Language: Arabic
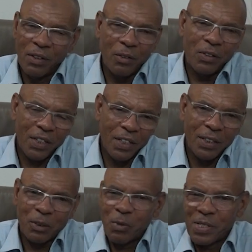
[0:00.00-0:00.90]
دونك
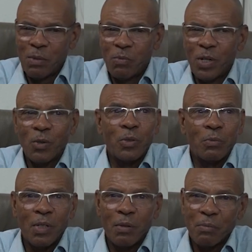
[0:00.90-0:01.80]
تروازيام موا
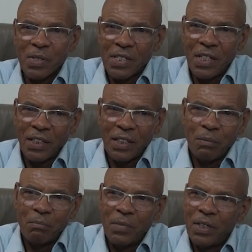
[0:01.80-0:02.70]
يكون المصنع
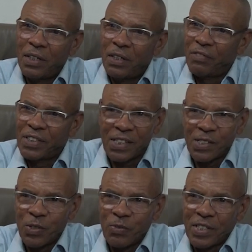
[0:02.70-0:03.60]
يخدم
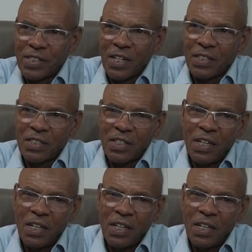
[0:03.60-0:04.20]
24 سير 24